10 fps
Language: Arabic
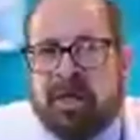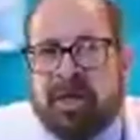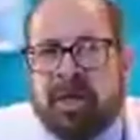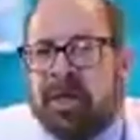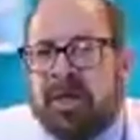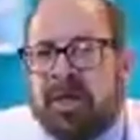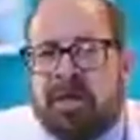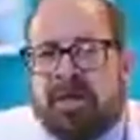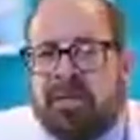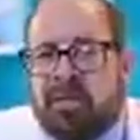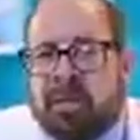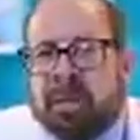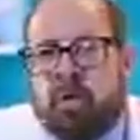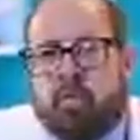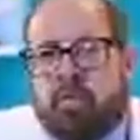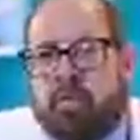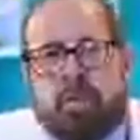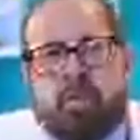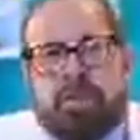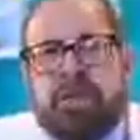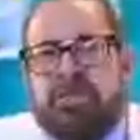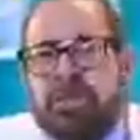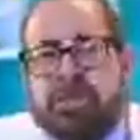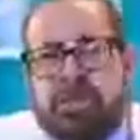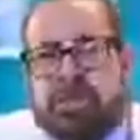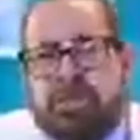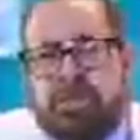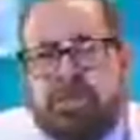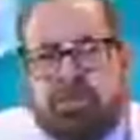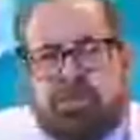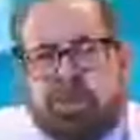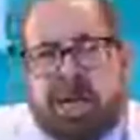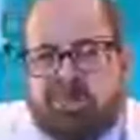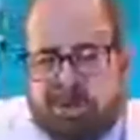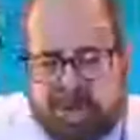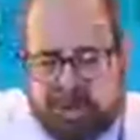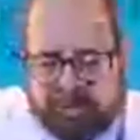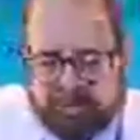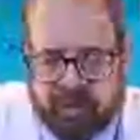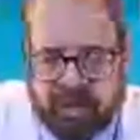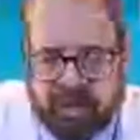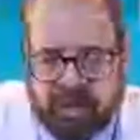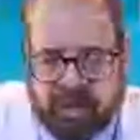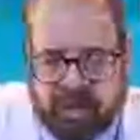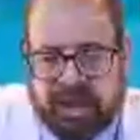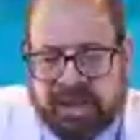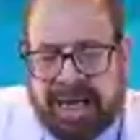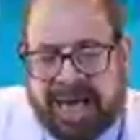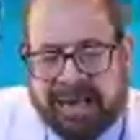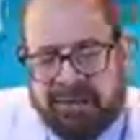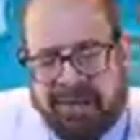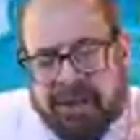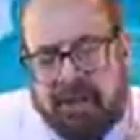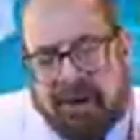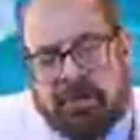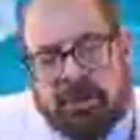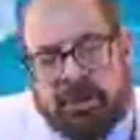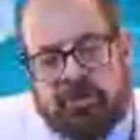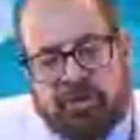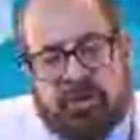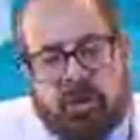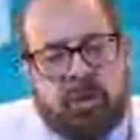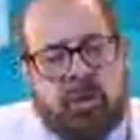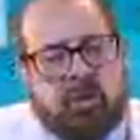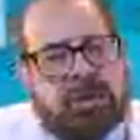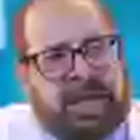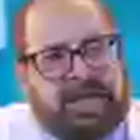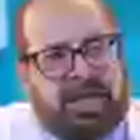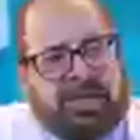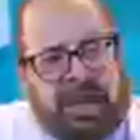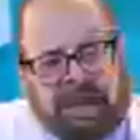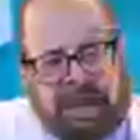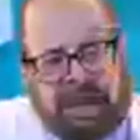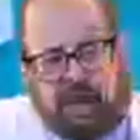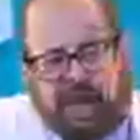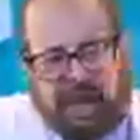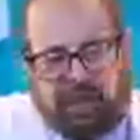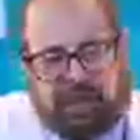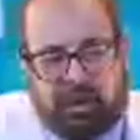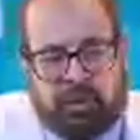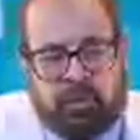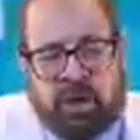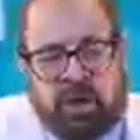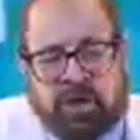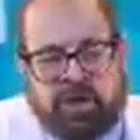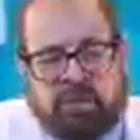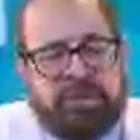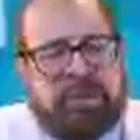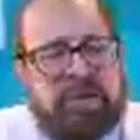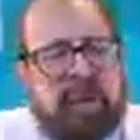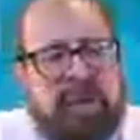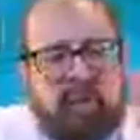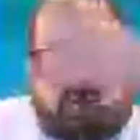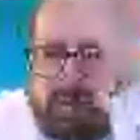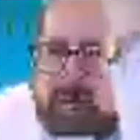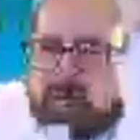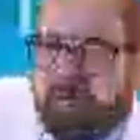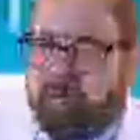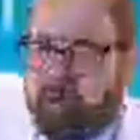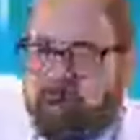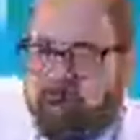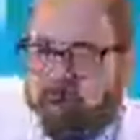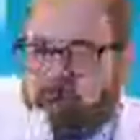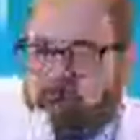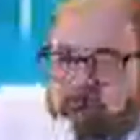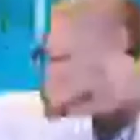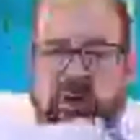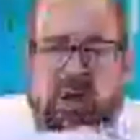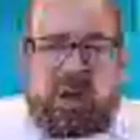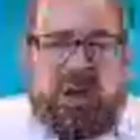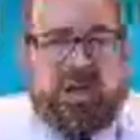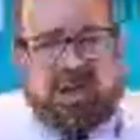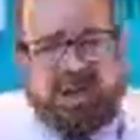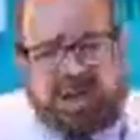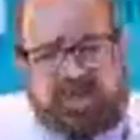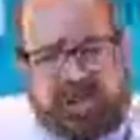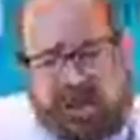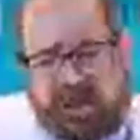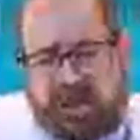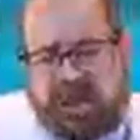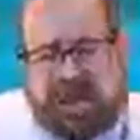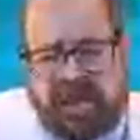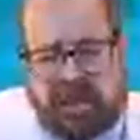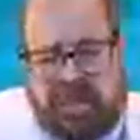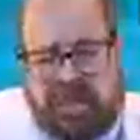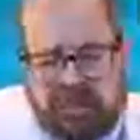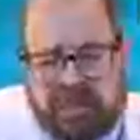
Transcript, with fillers: آه، بيعيش عمره كله كده مش مش كامل يعني ساعات في انواع منه في نوع منه سباستيك مع شلل رباعي في منه اكسترا بيراميدال معاه كوريه كده وديستونيا وحاجات غريبه كده حركات غريبه